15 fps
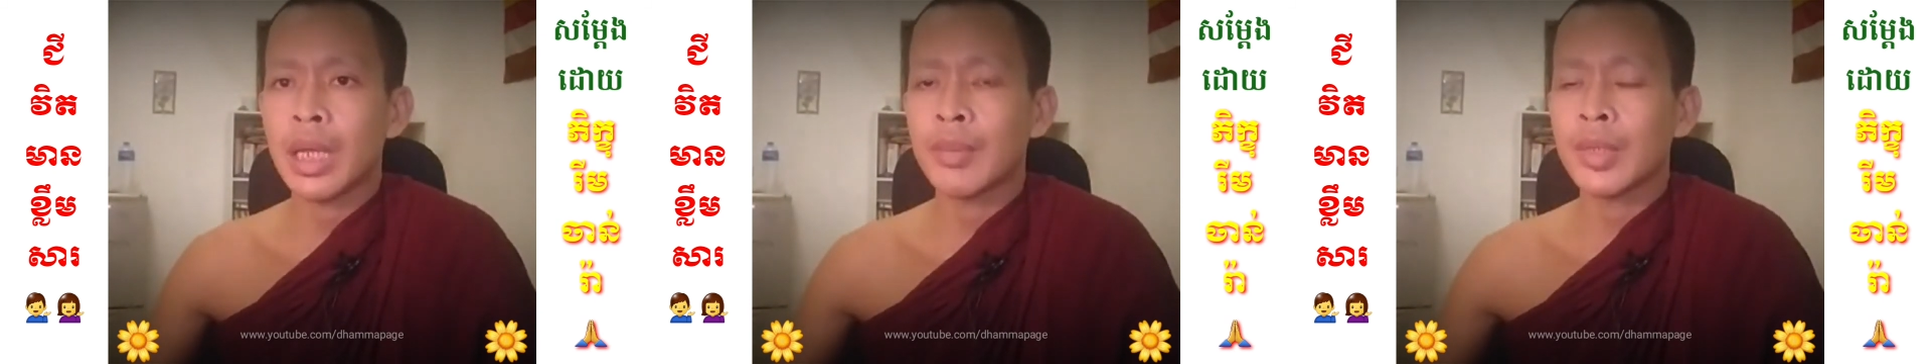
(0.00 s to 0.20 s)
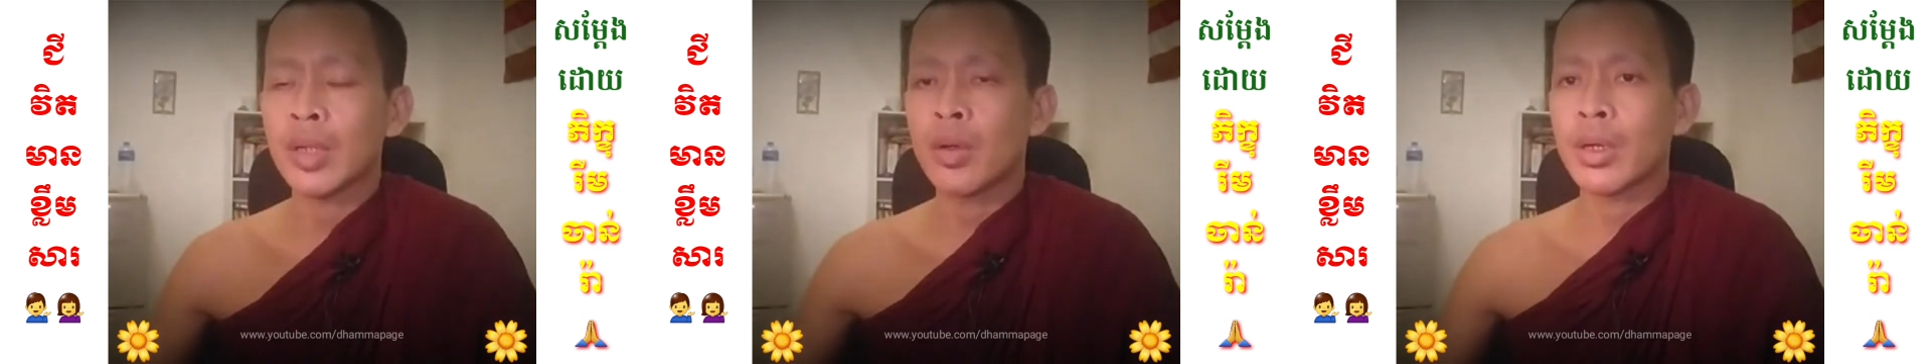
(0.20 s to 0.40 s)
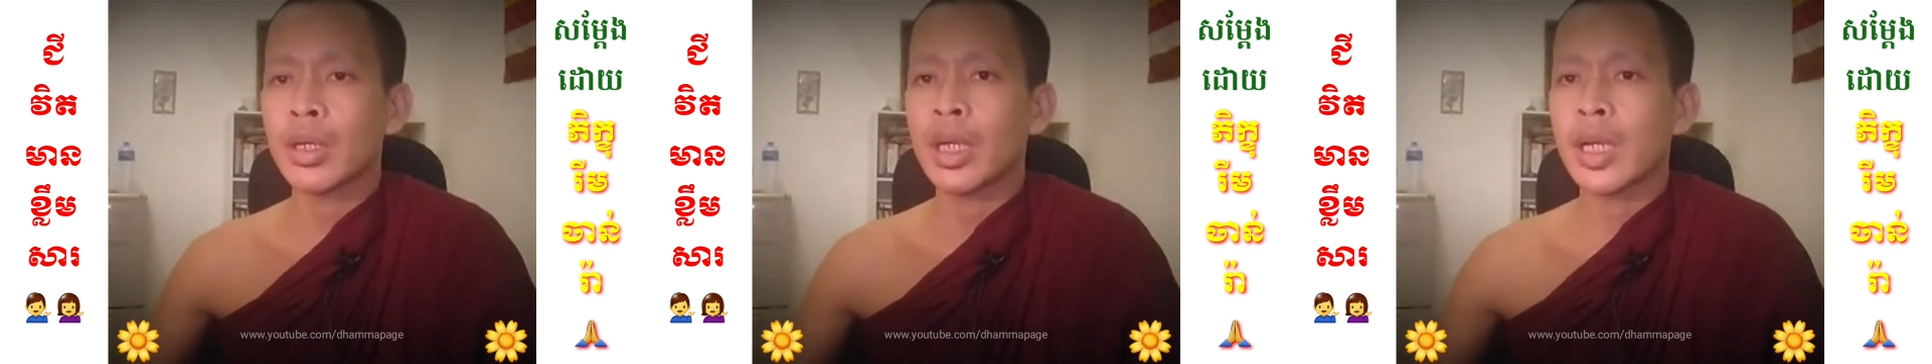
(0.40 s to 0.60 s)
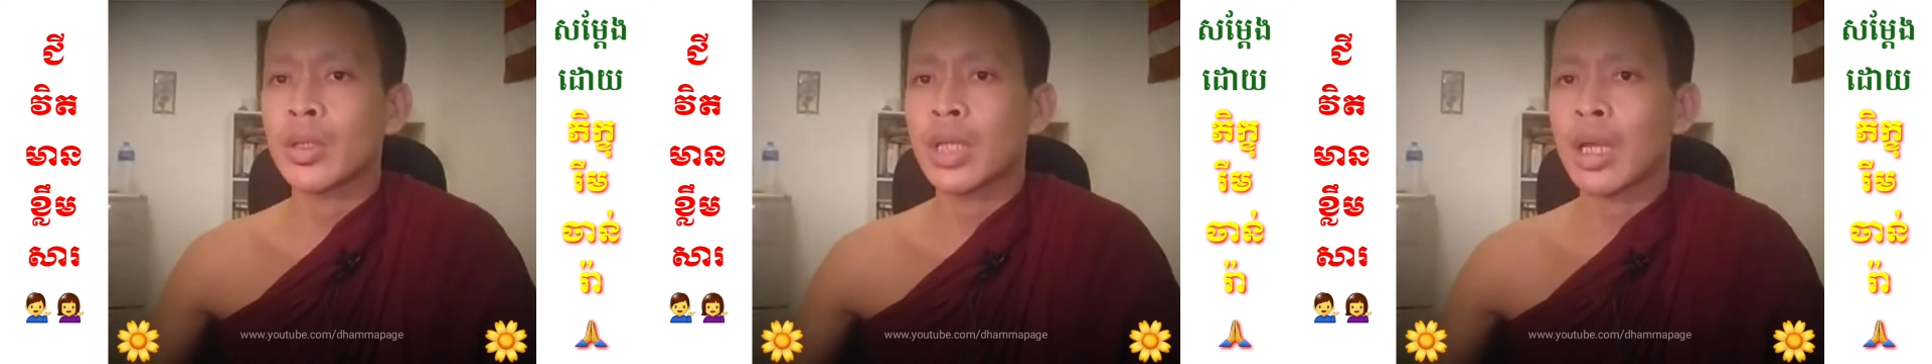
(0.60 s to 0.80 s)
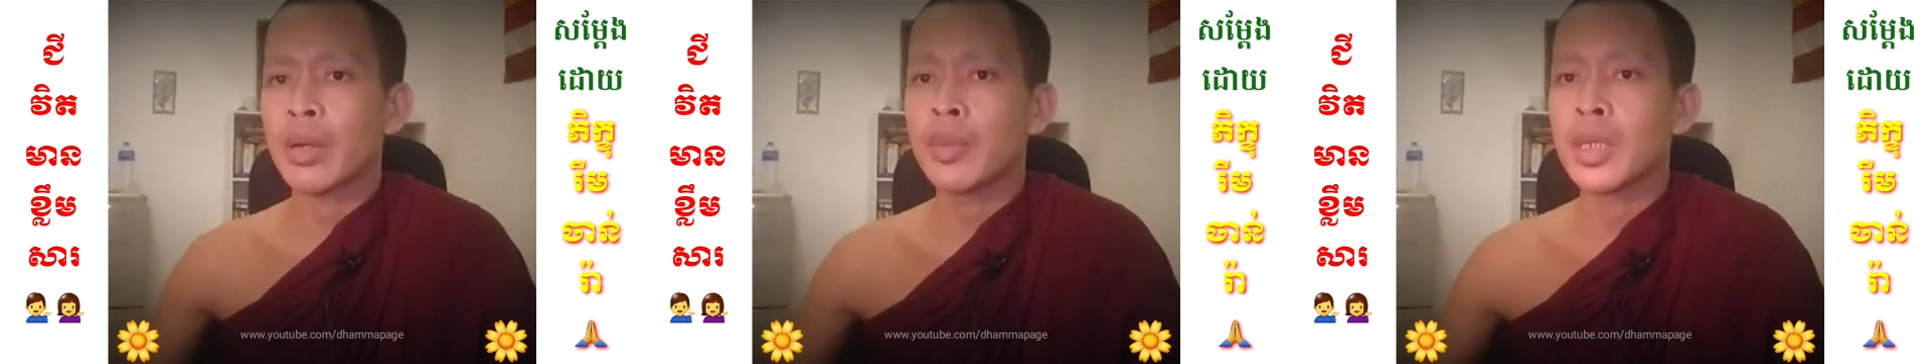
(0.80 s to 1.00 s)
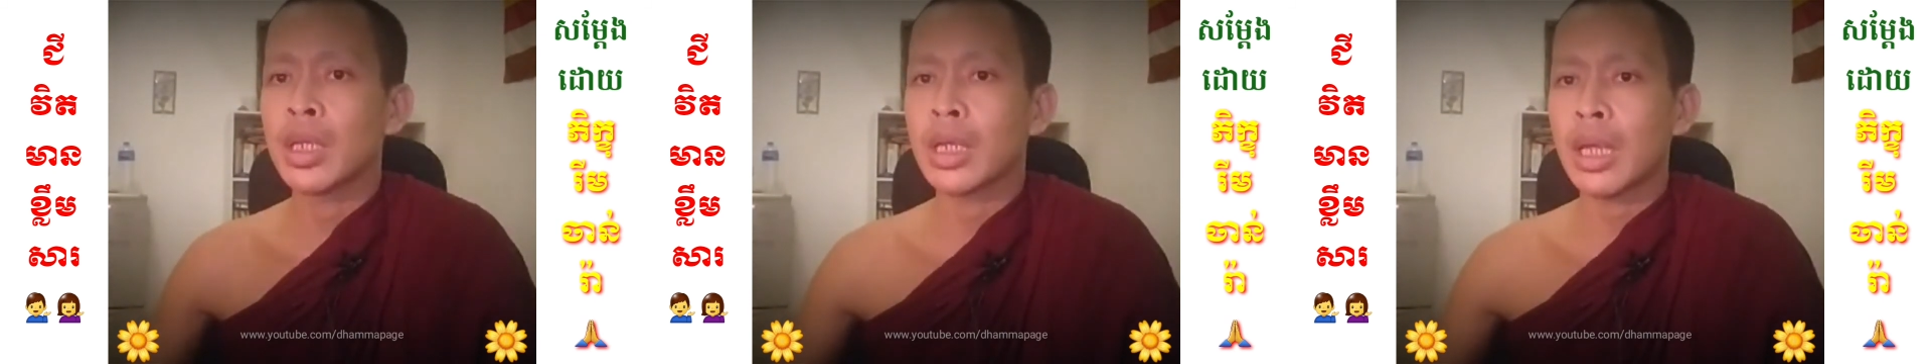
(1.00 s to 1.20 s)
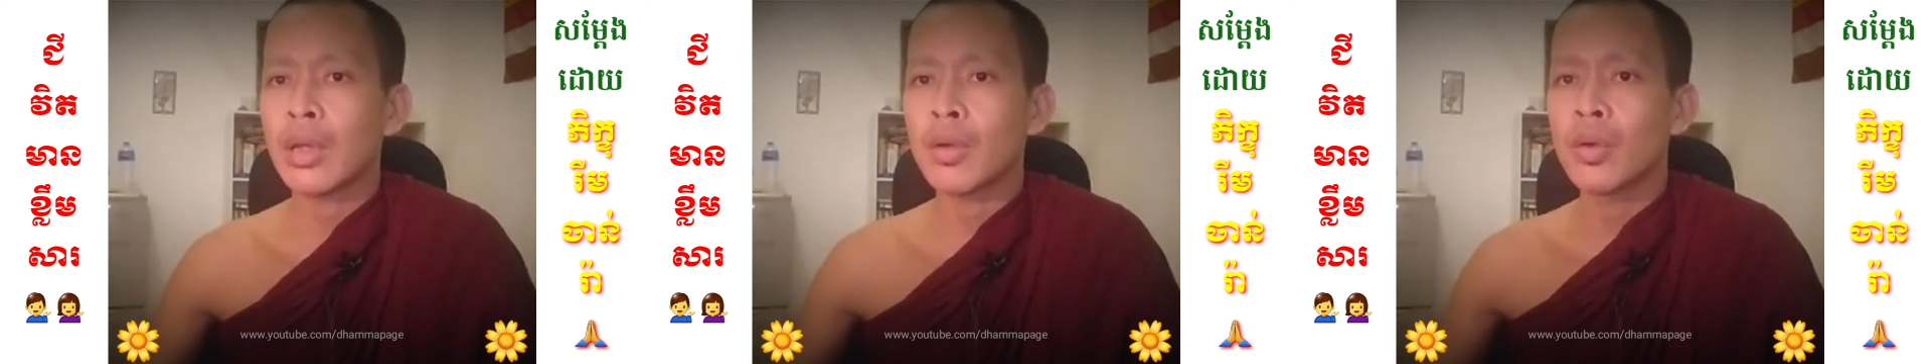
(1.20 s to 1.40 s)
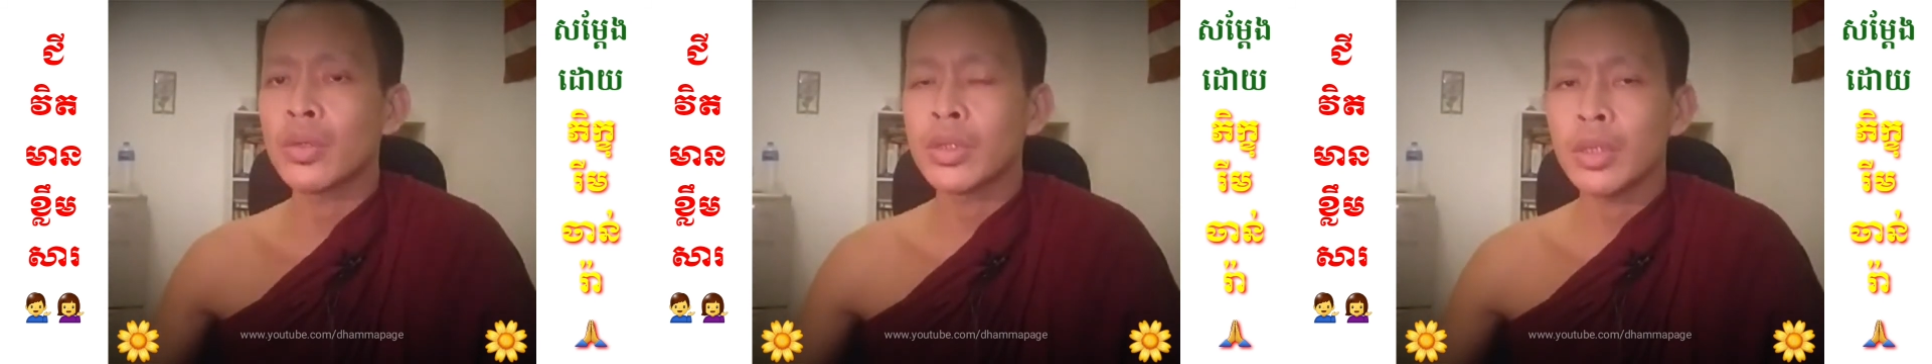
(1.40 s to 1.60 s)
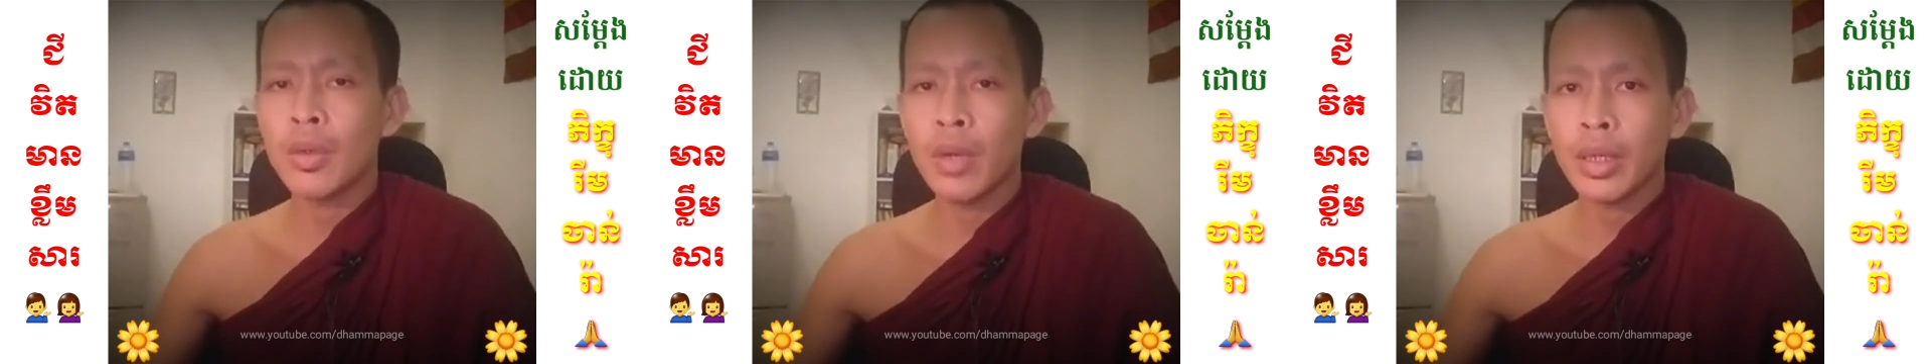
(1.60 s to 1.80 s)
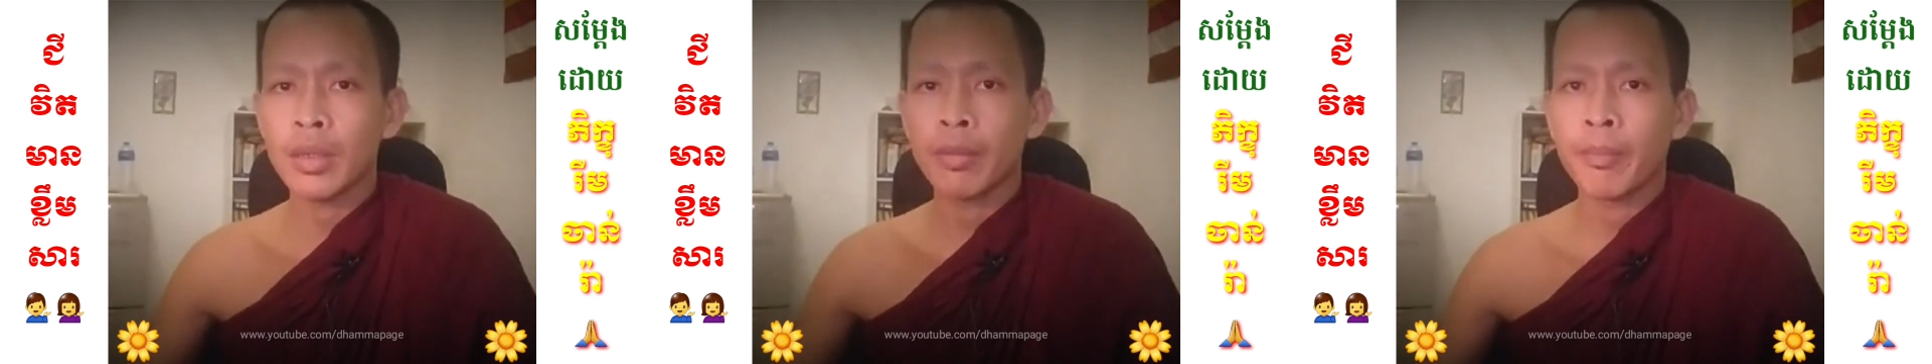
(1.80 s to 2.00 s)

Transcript: ta cọt đấng có tha miền là nào là ngôn những quạt đây